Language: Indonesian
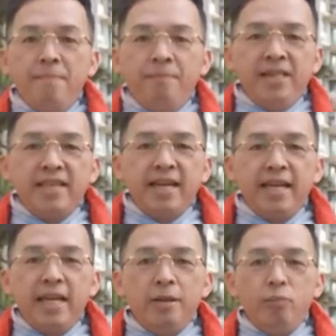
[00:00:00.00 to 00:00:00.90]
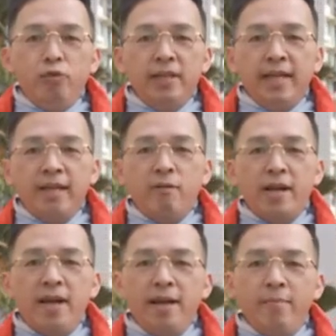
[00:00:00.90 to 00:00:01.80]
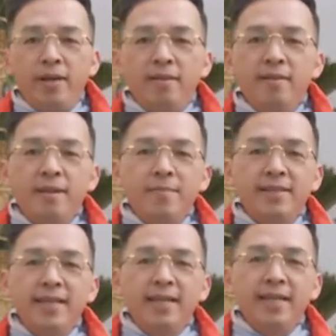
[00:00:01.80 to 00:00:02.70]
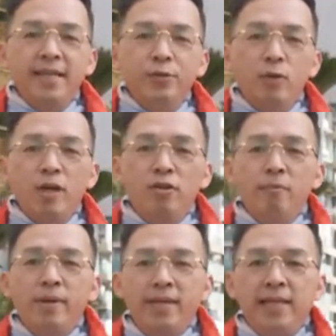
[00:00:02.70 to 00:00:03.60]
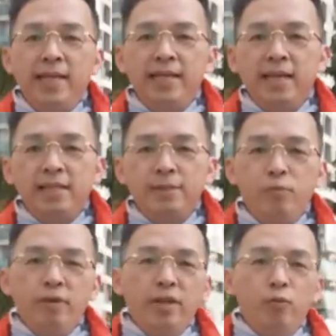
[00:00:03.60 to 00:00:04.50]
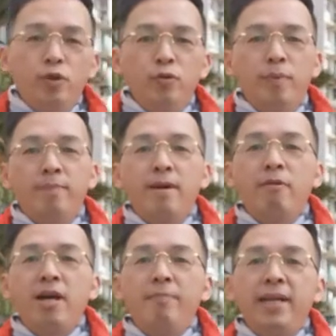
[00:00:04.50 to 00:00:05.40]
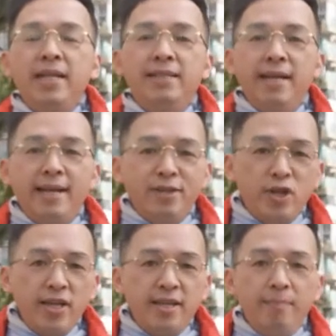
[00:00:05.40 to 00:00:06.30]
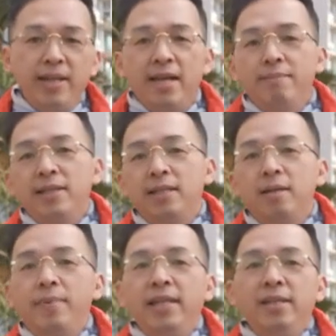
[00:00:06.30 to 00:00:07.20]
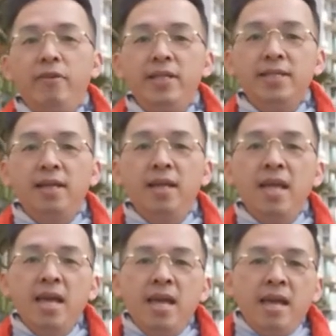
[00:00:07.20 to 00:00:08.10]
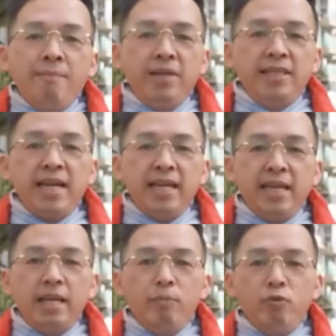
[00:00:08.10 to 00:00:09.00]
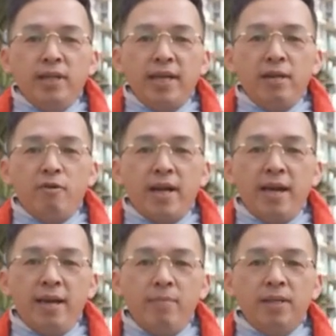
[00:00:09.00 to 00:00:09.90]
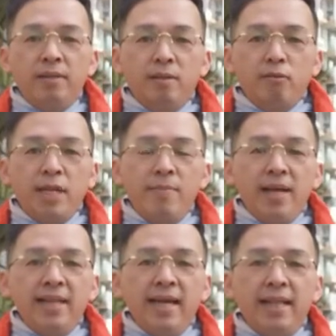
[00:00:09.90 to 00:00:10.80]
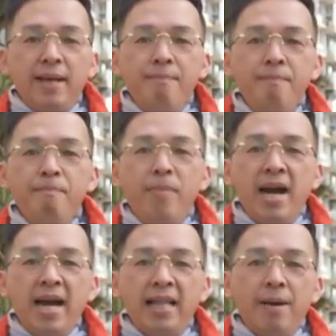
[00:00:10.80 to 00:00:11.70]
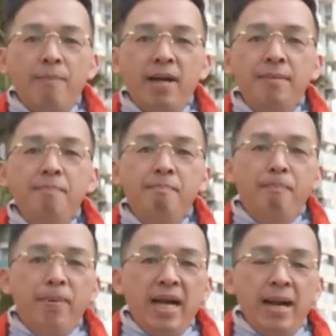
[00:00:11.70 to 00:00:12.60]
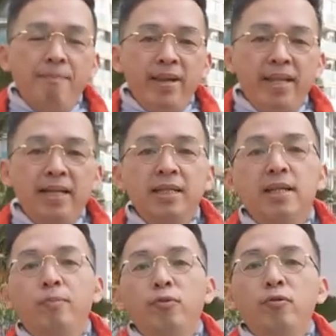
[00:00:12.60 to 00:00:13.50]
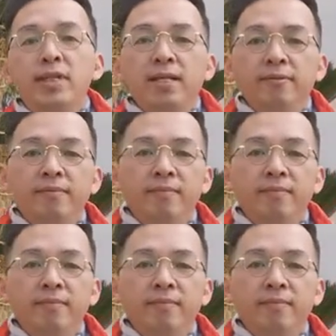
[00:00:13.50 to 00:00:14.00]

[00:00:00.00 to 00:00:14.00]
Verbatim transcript: Mencari ilmu dari orang hebat. Nama saya Ricky Suwarno berdiri di atas pundak dua superpower Amerika Serikat China melihat masa depan Indonesia. Mencari ilmu dari orang hebat, terutama dalam pengalaman pengambilan keputusan.